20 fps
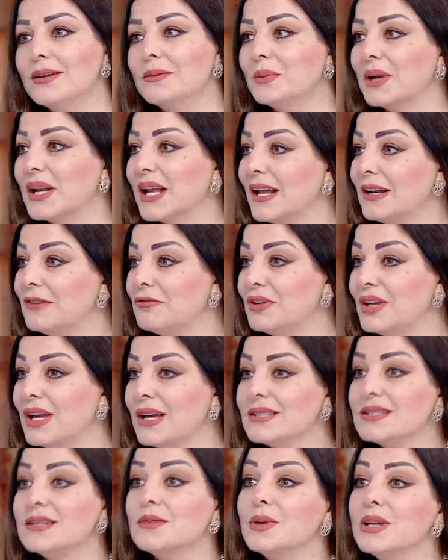من
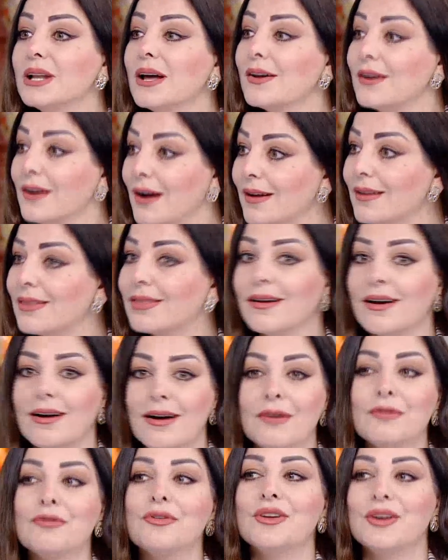خلفياتي من آرائي
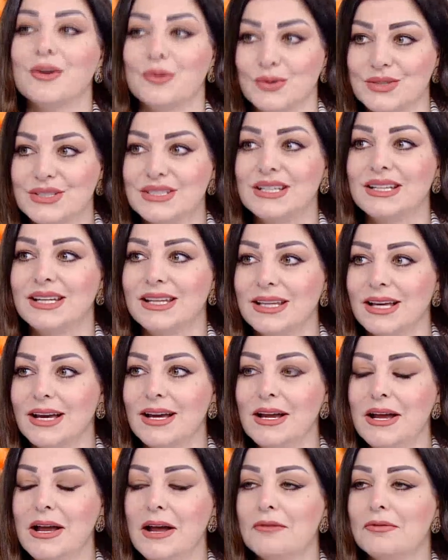الثقافية والدينية
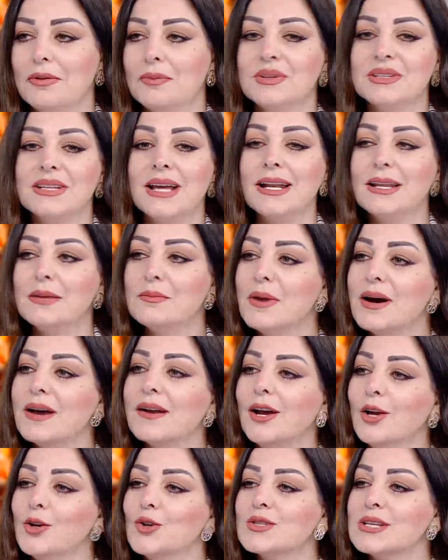فبالتالي نعم. ما
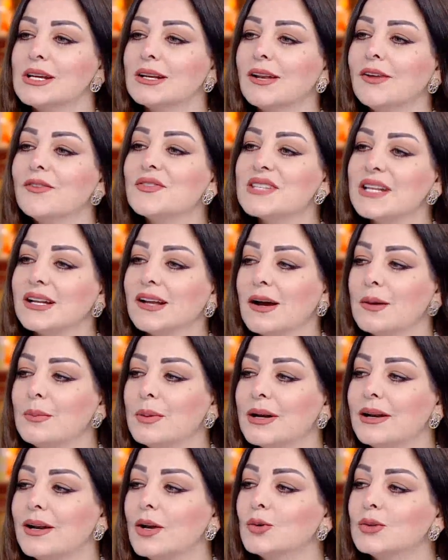راح يوصل نفس
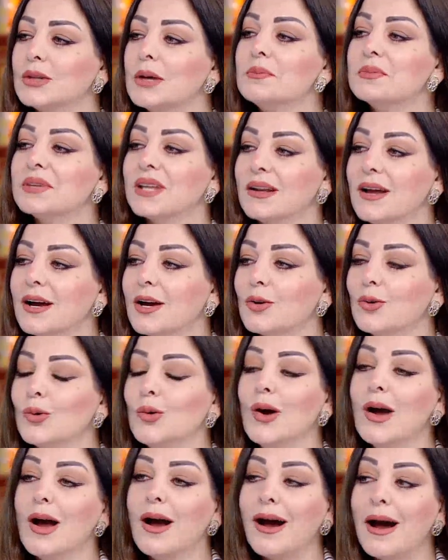الخبر لو تم تناقله
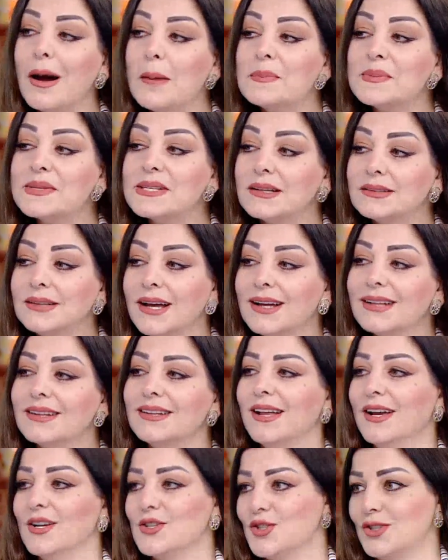ابسط حد ل
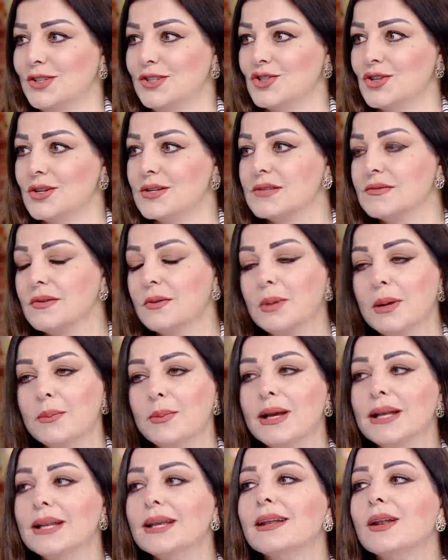20 شخص فما صحيح.
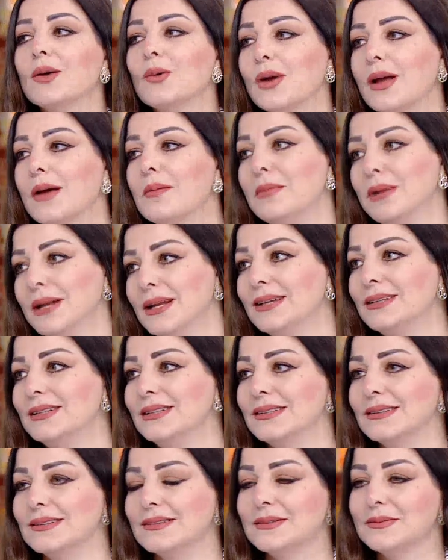بالك لو كان ملايين
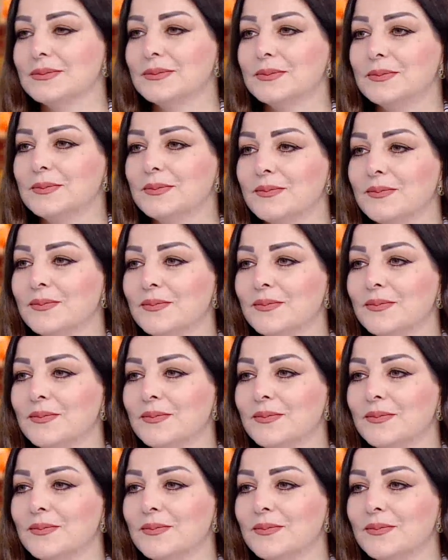فعلا.